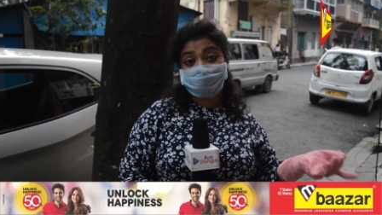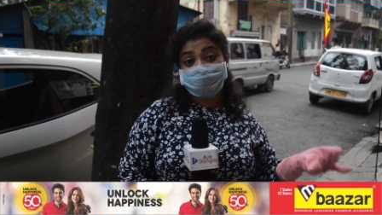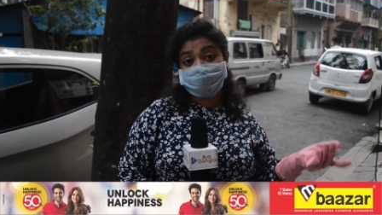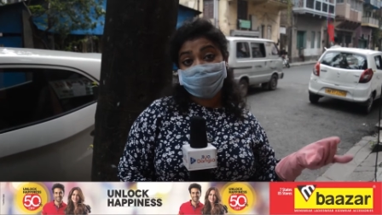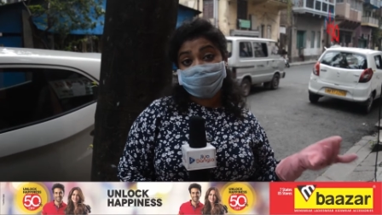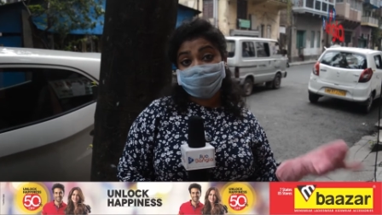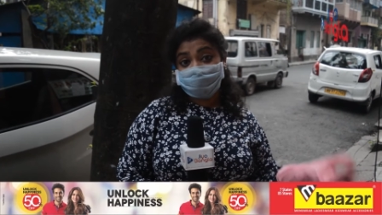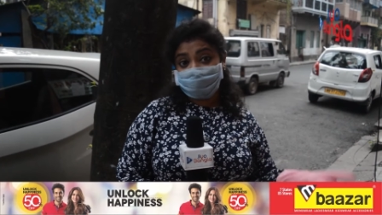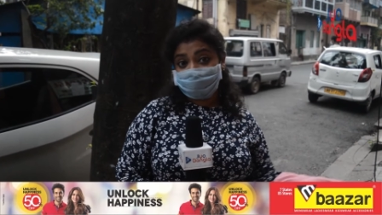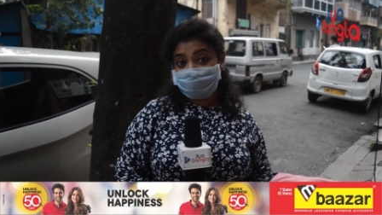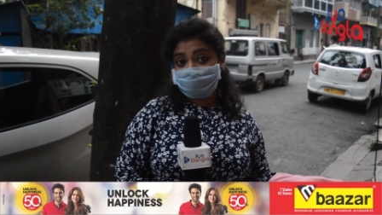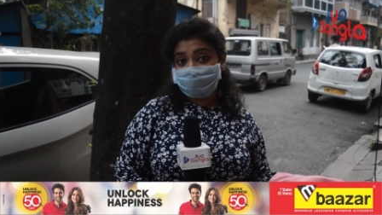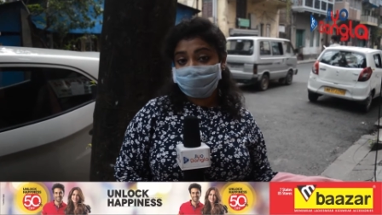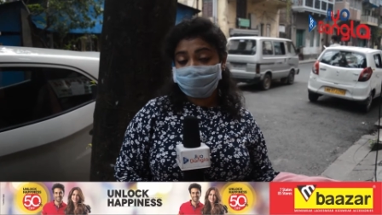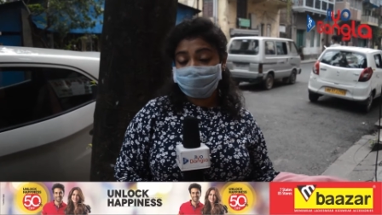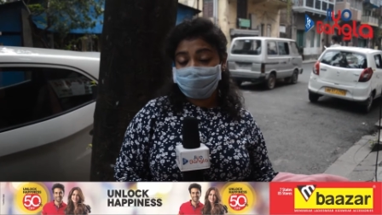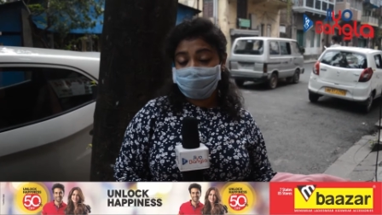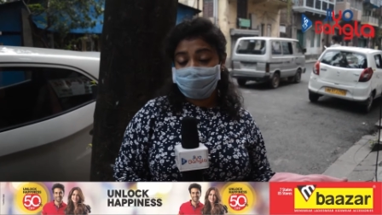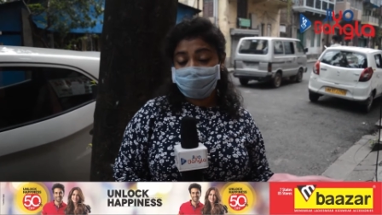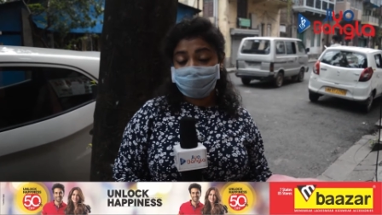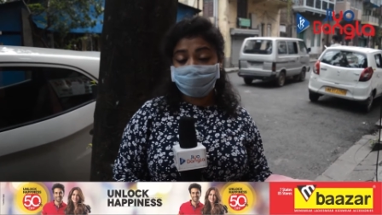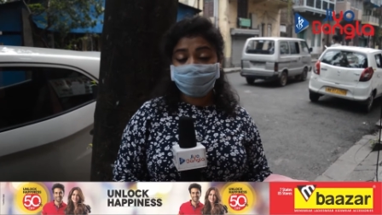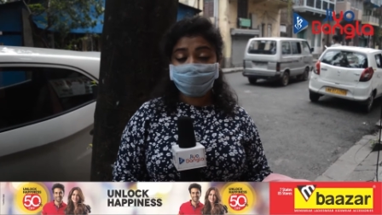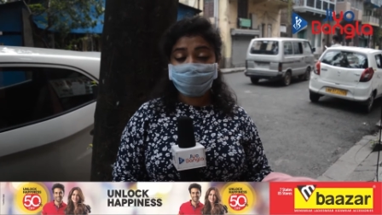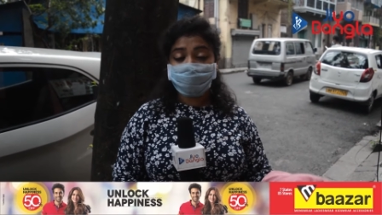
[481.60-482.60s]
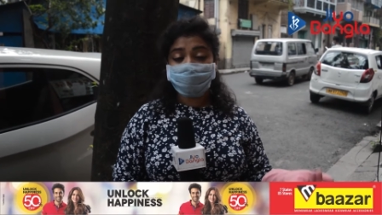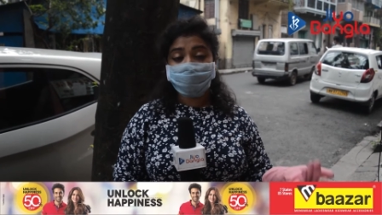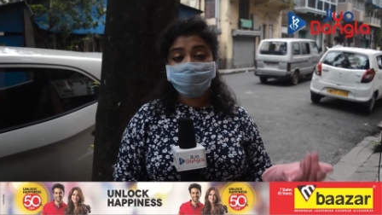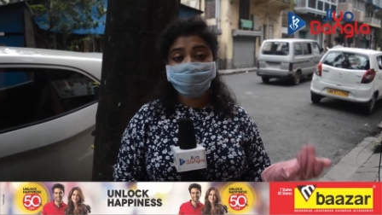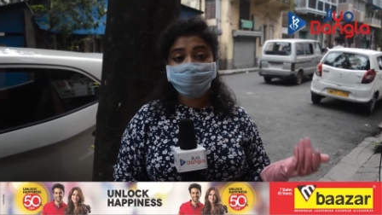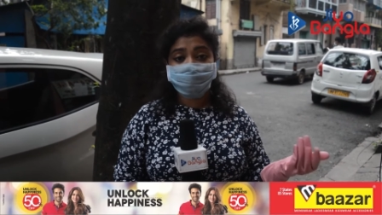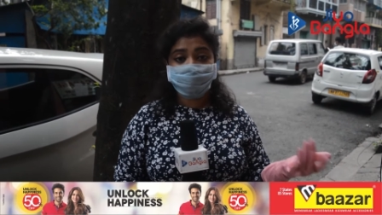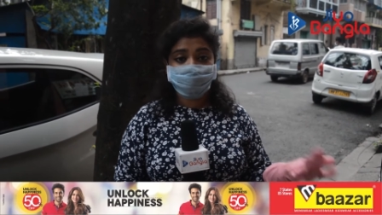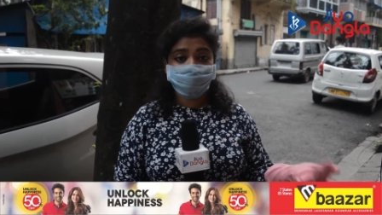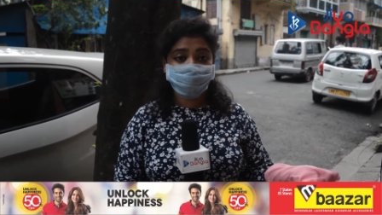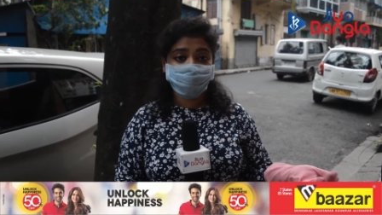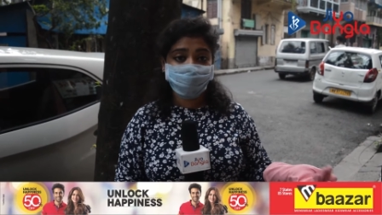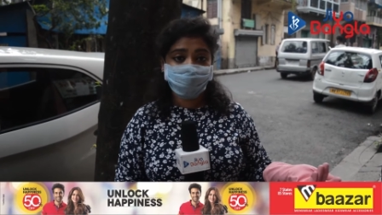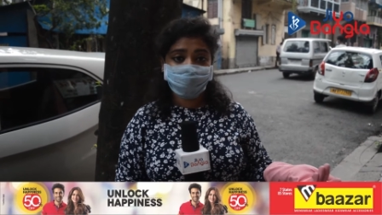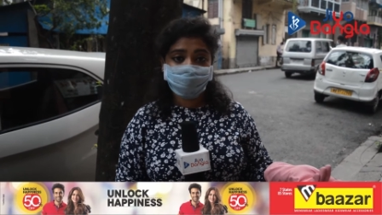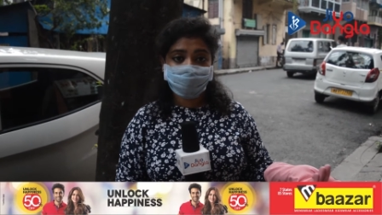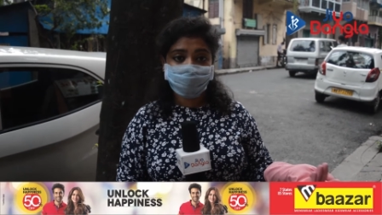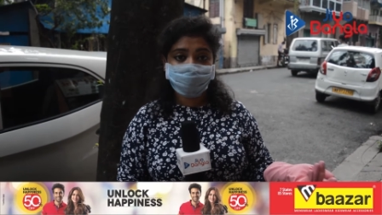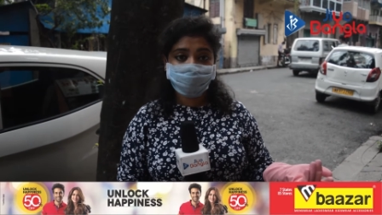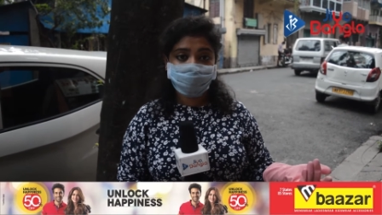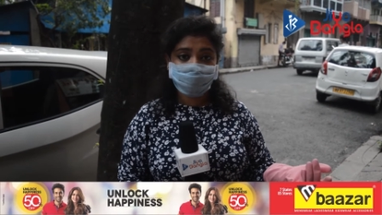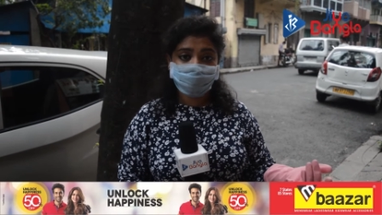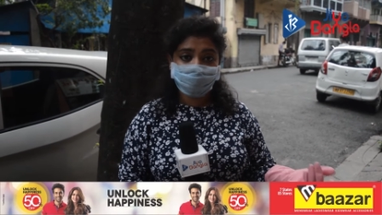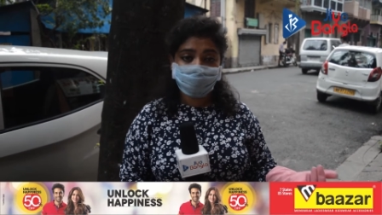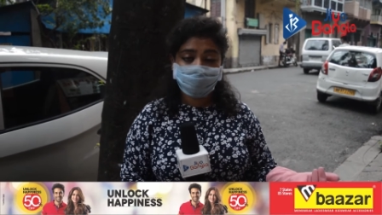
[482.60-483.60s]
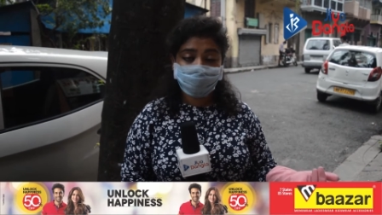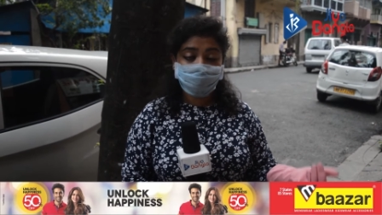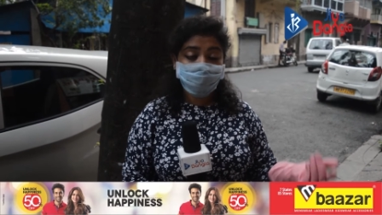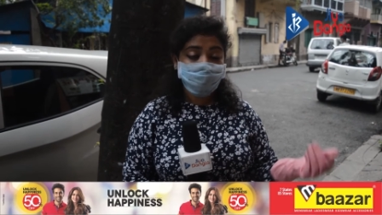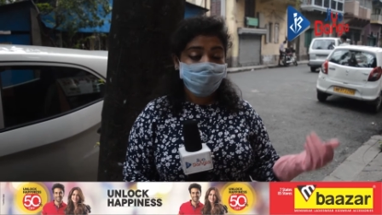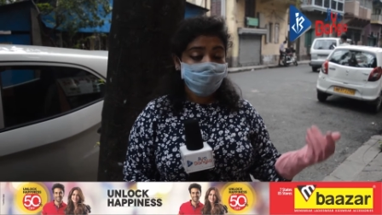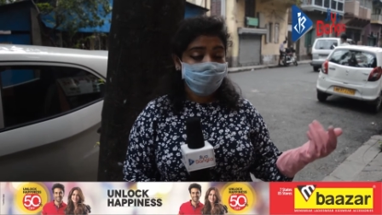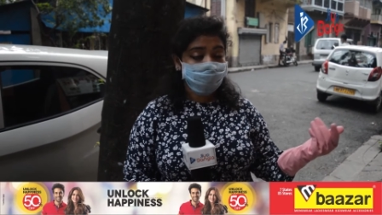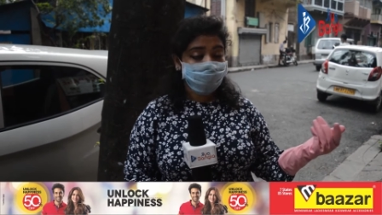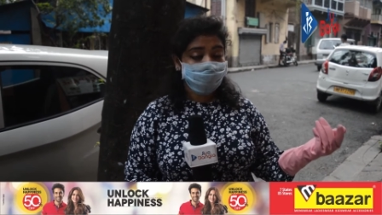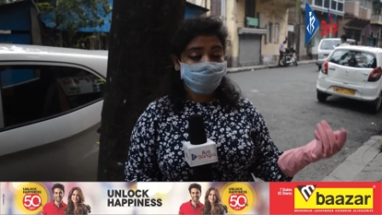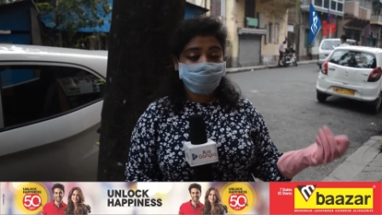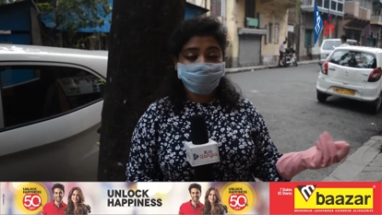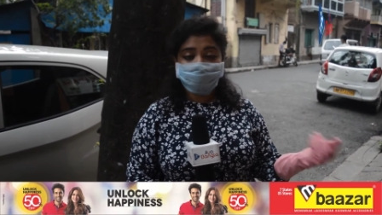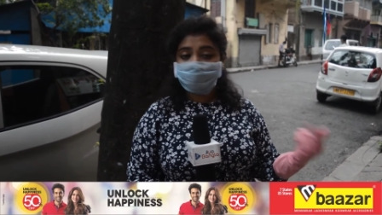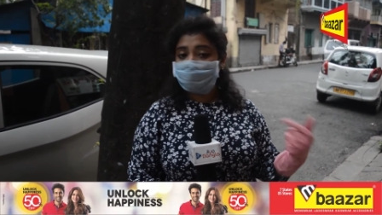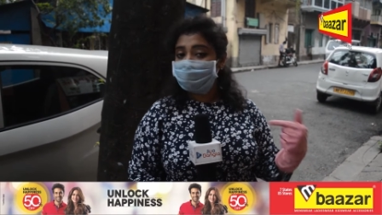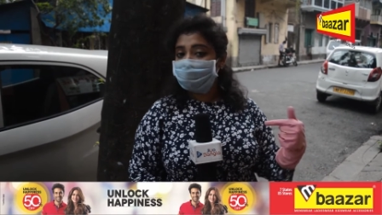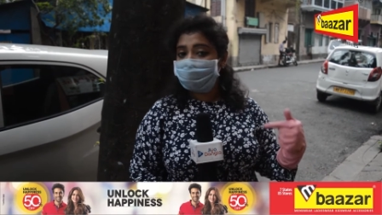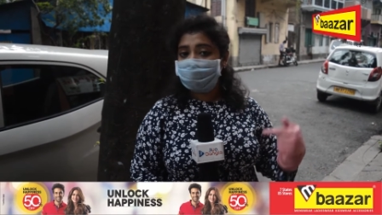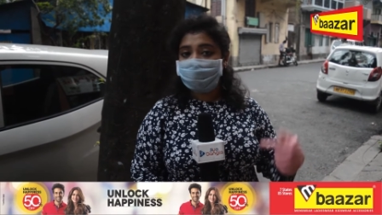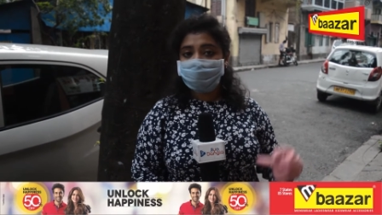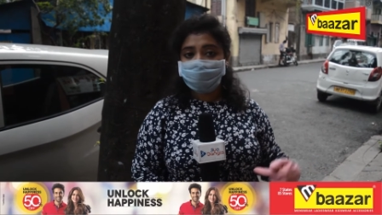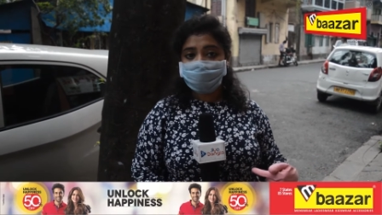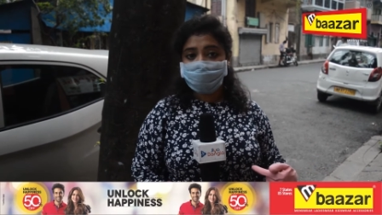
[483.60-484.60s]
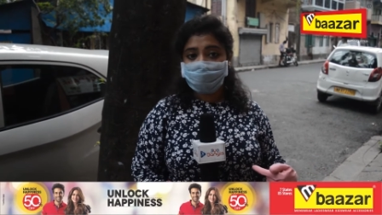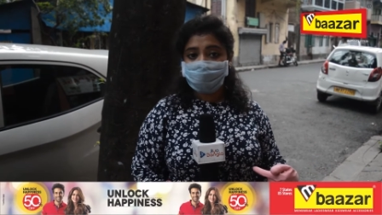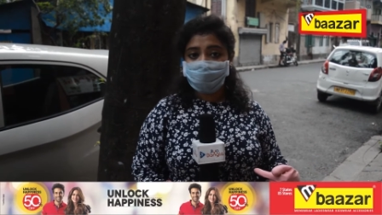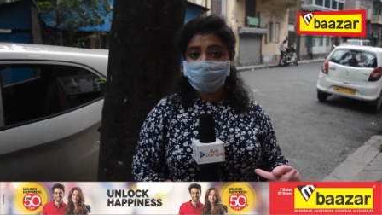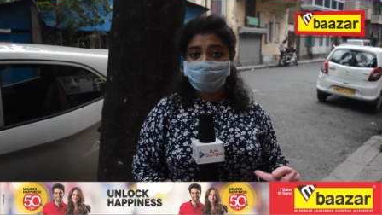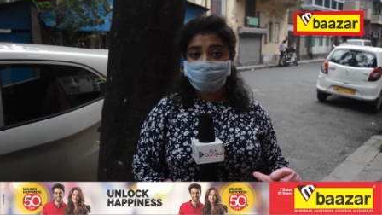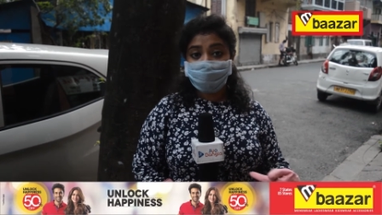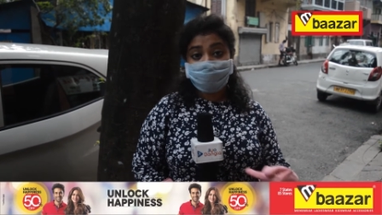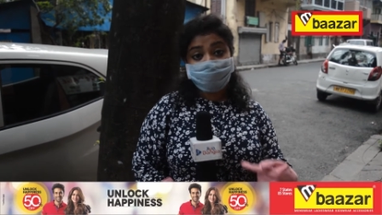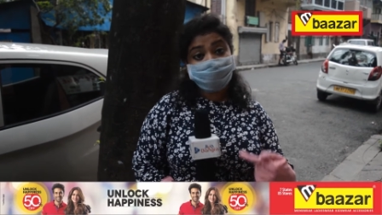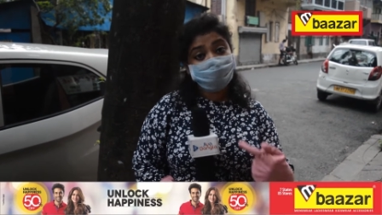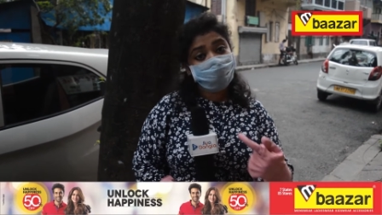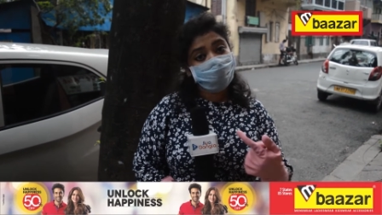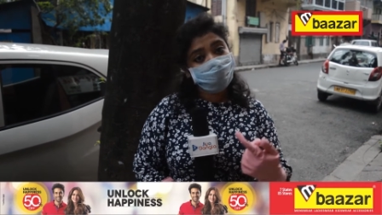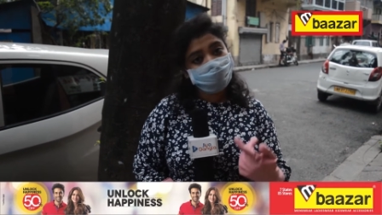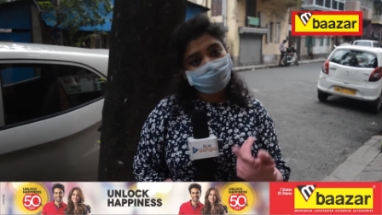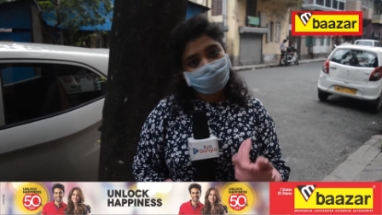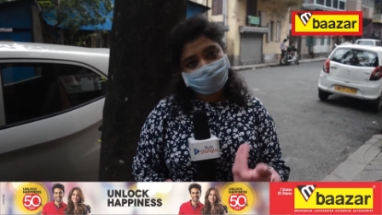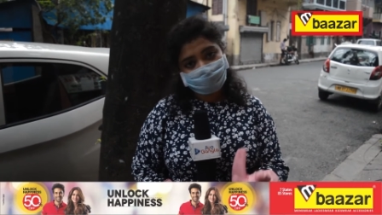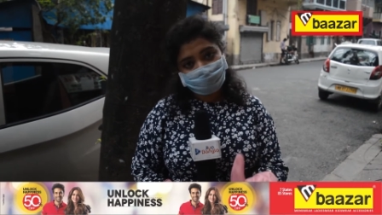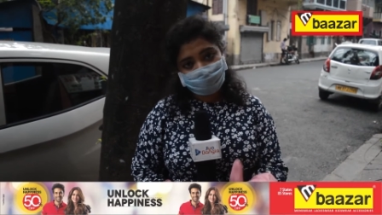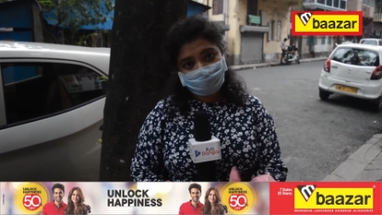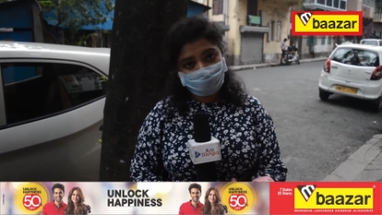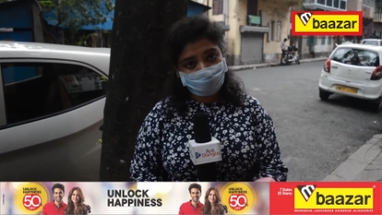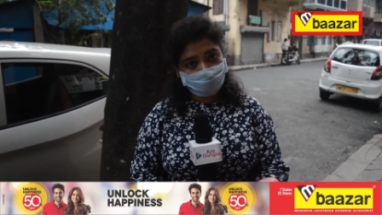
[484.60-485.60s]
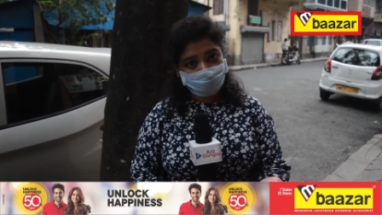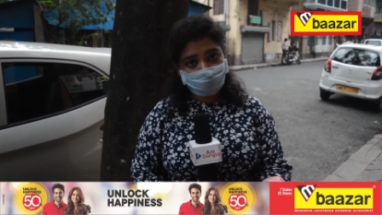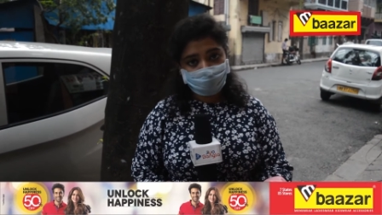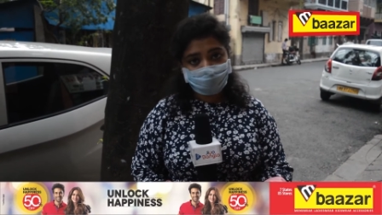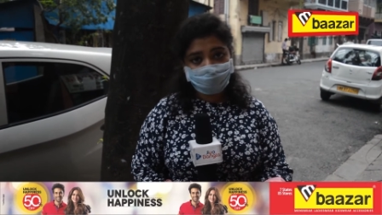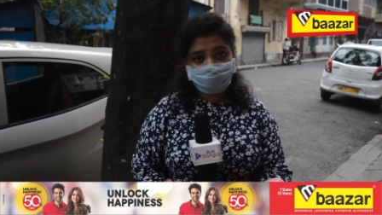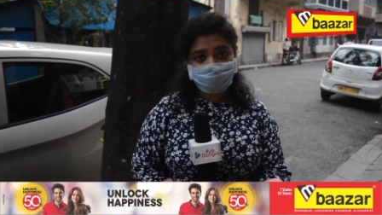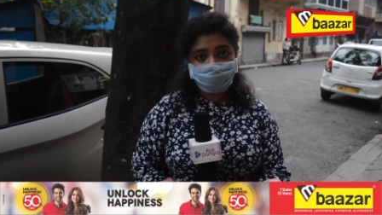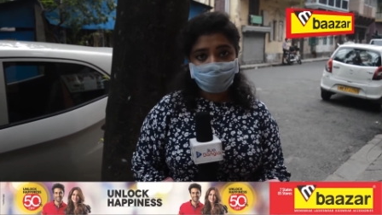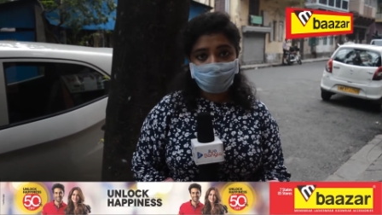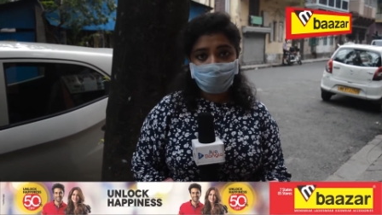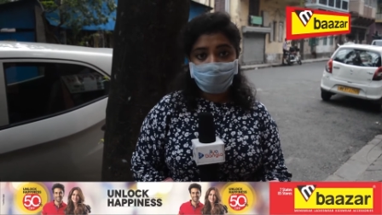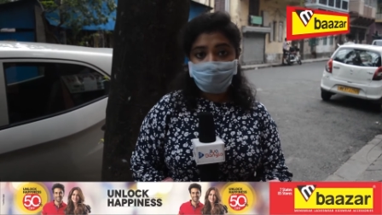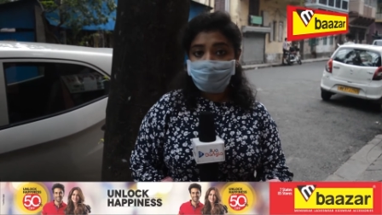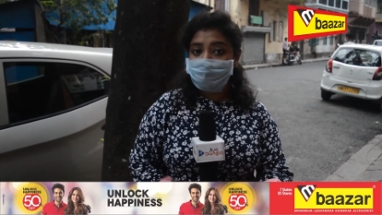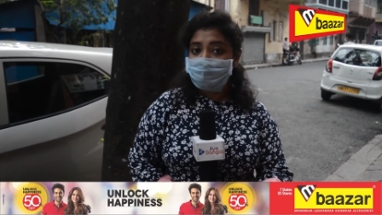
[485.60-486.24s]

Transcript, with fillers: মধ্যে ফেলে দেওয়া হয় তাহলে সেই পরিস্থিতি তারা কিভাবে সামলাবে একজন তো আবার বলেও দিল